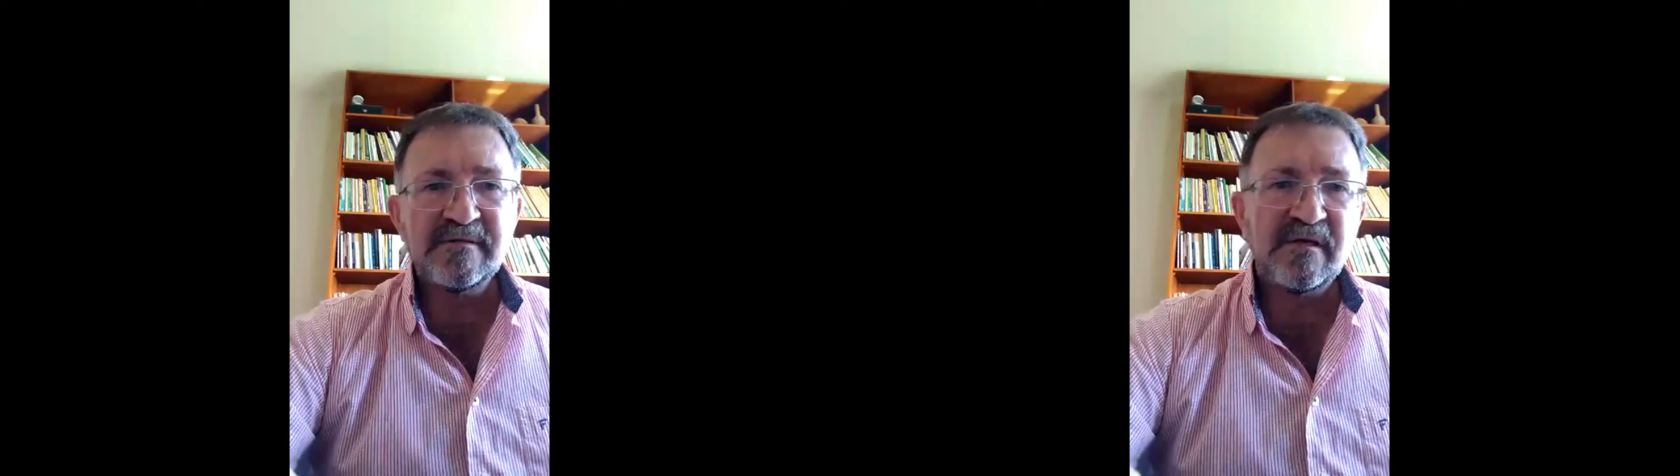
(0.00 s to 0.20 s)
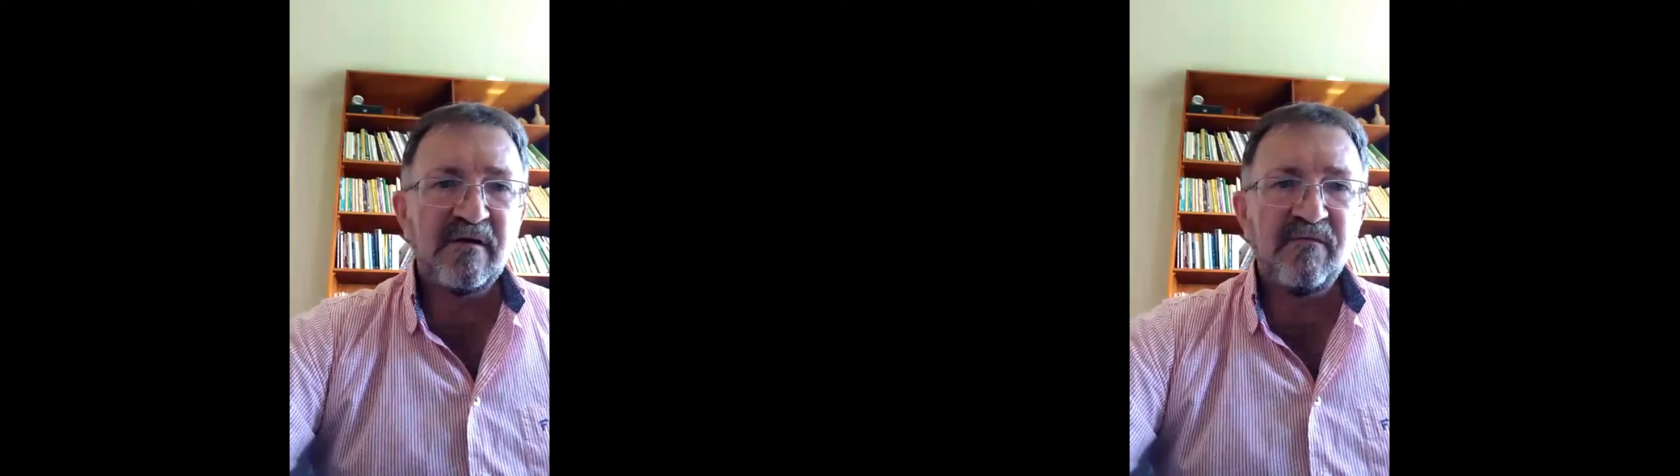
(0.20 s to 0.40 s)

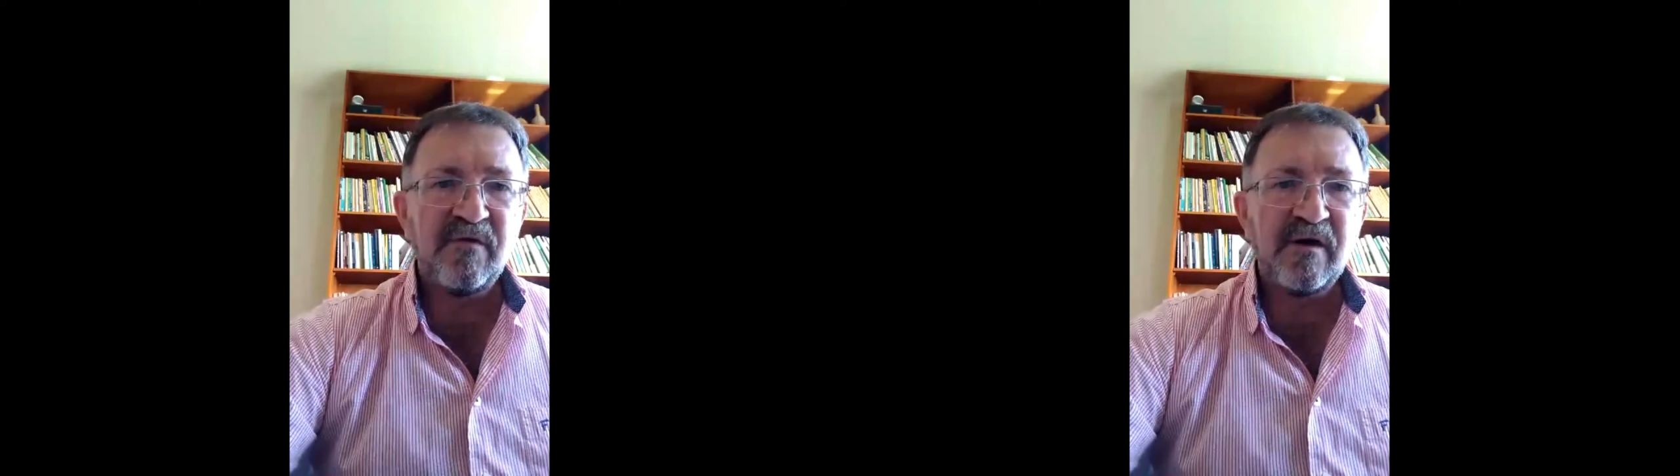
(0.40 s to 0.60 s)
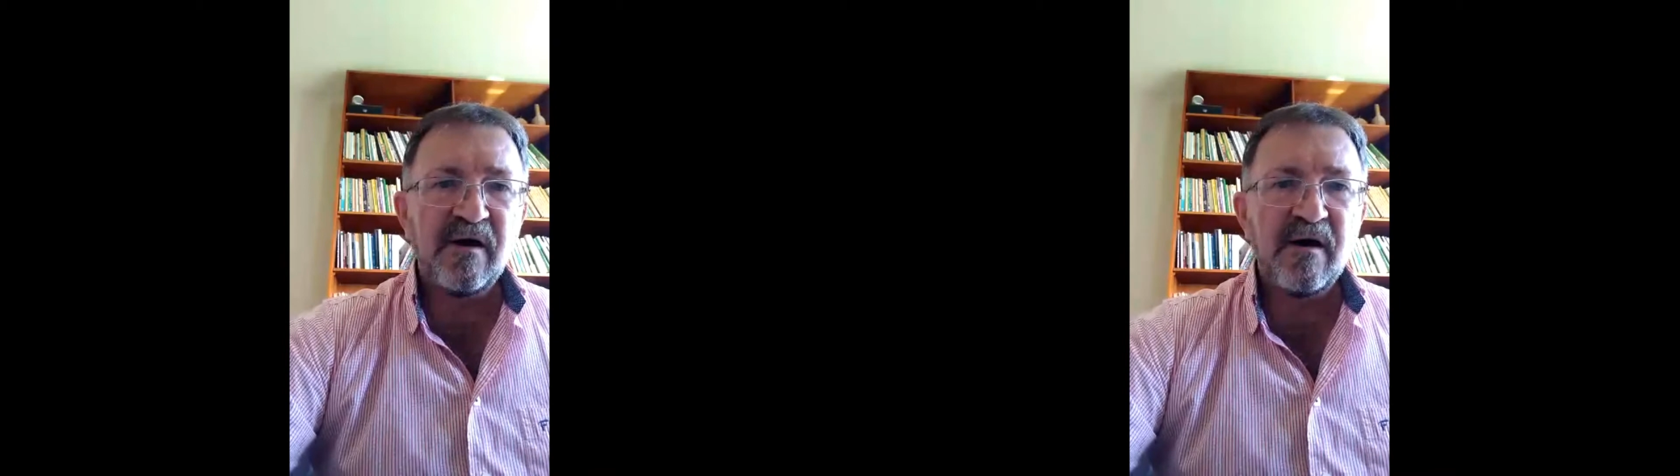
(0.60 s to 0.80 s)

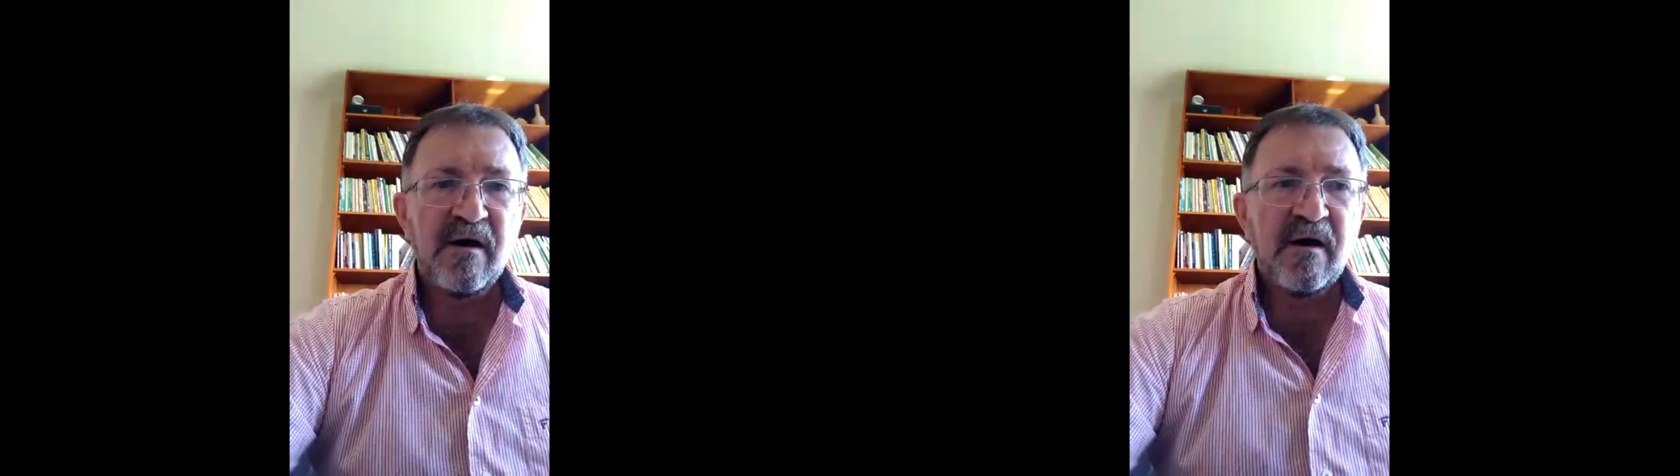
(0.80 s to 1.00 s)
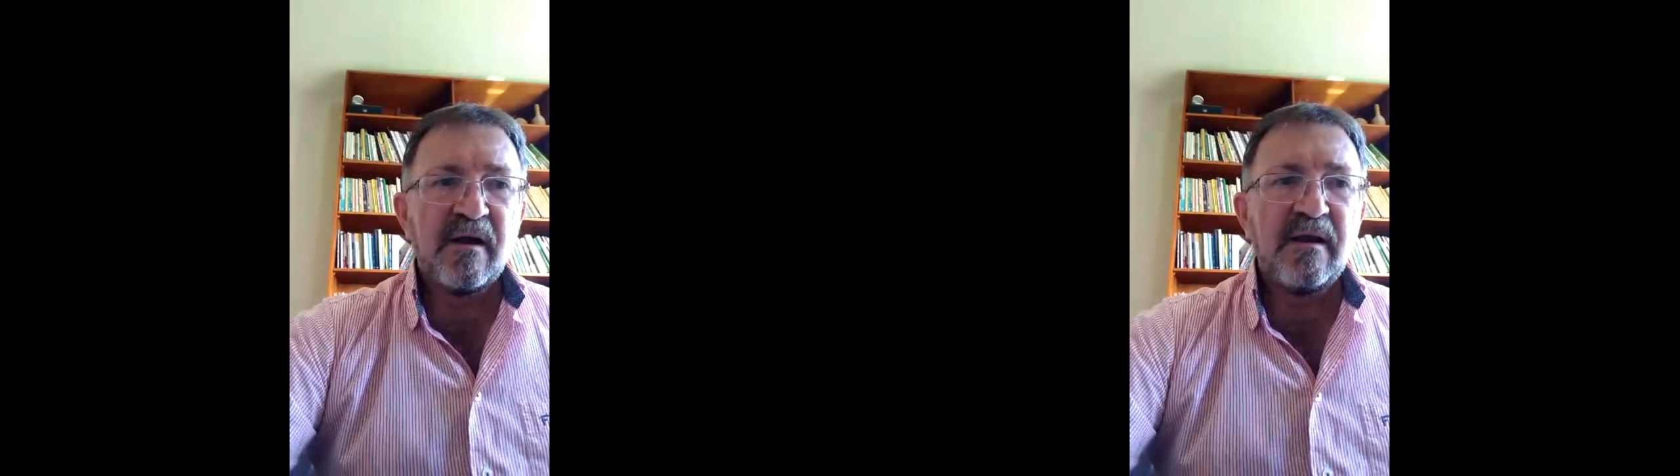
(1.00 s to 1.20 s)
Significa
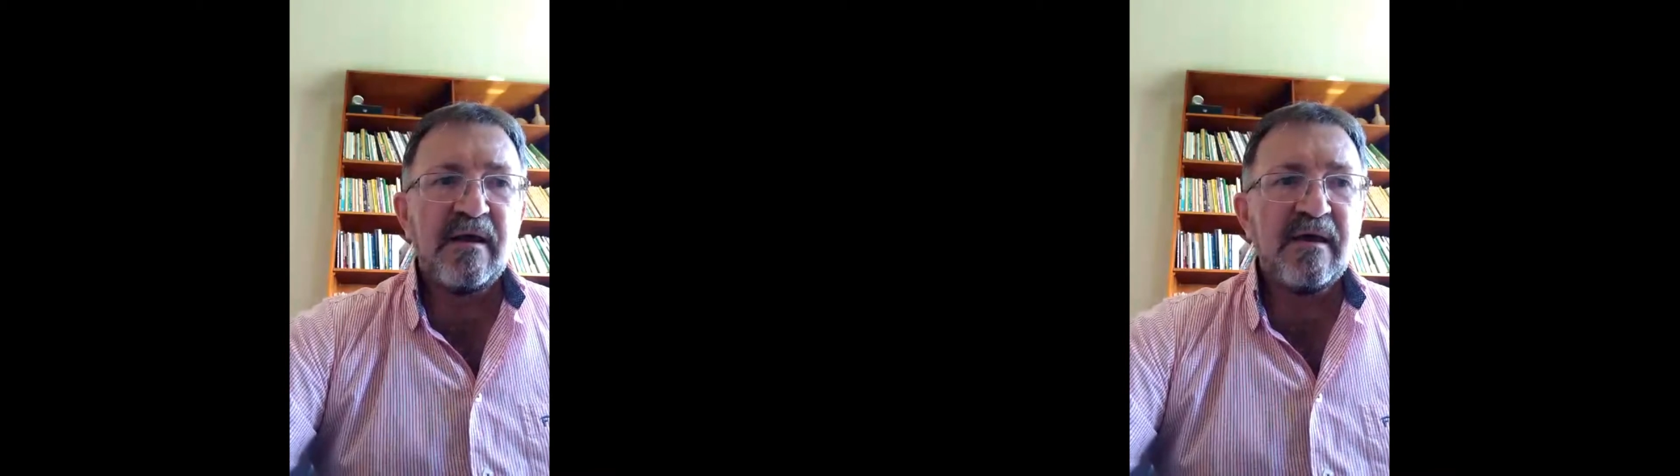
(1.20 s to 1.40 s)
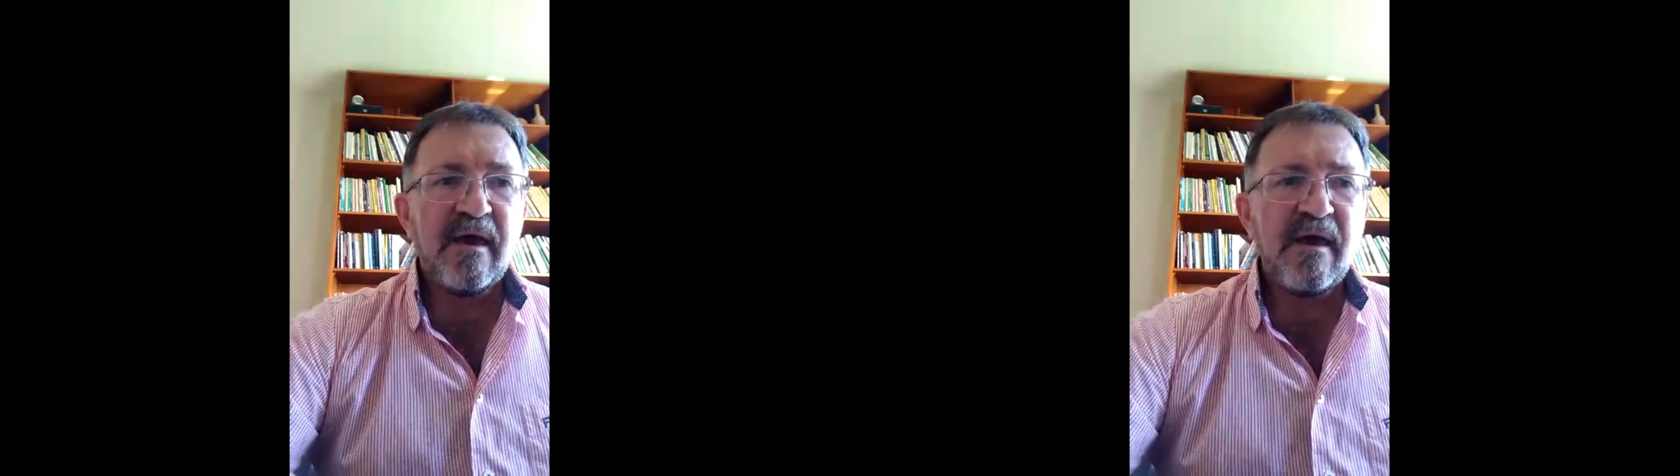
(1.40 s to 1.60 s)

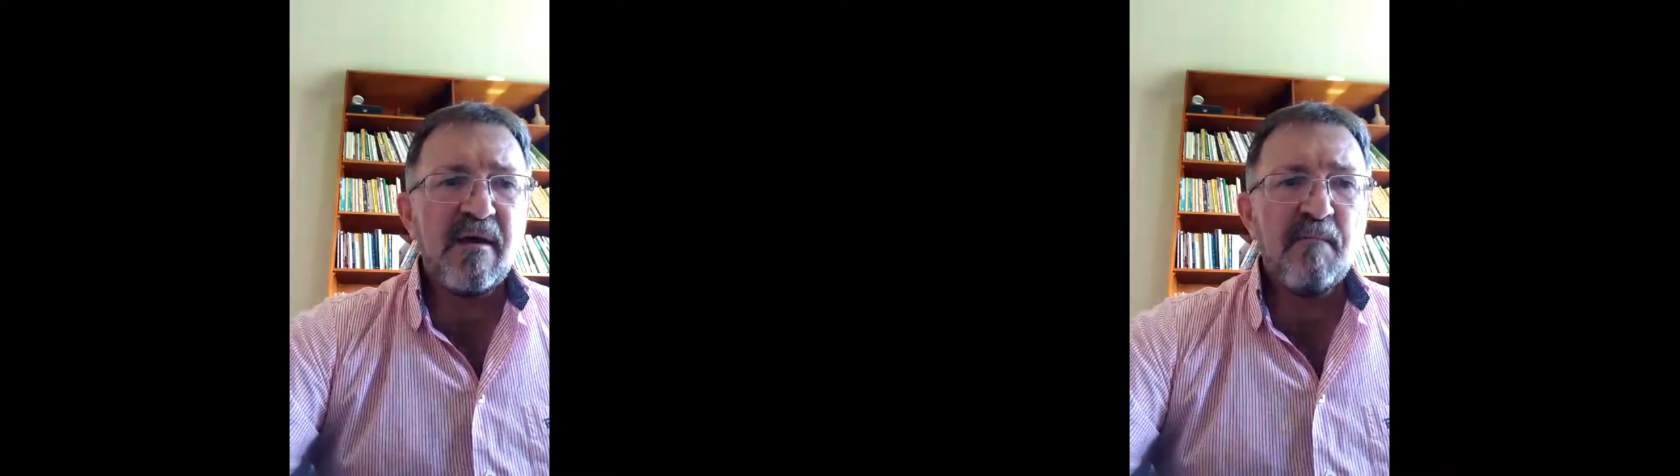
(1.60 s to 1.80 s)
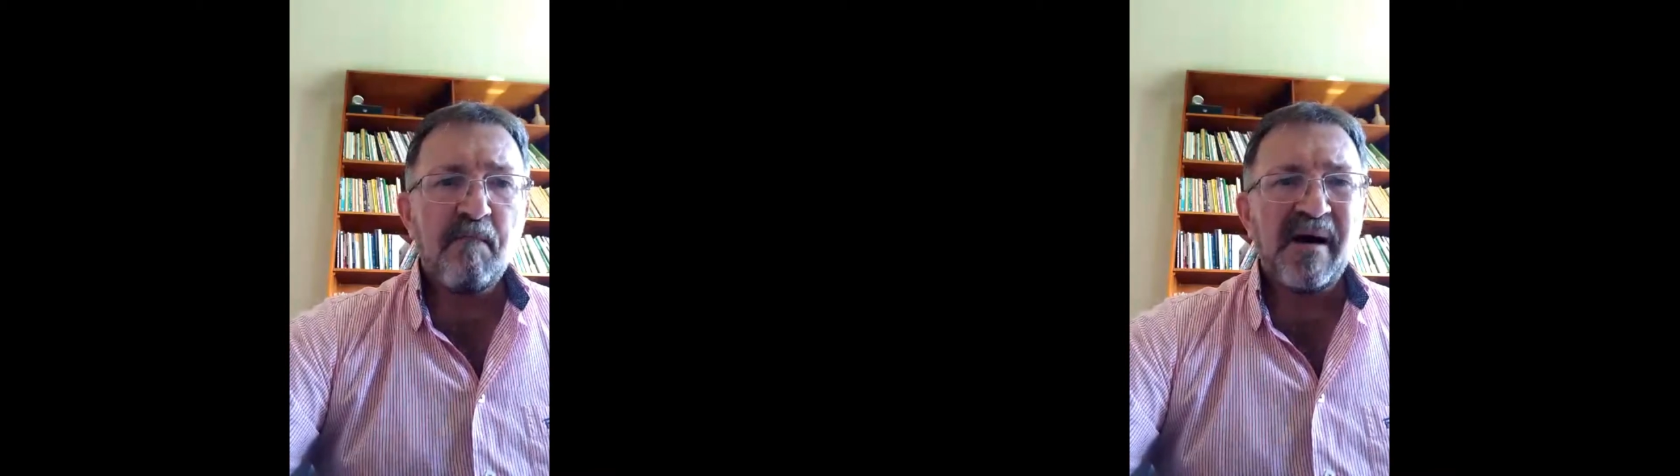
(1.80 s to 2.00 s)
ninguém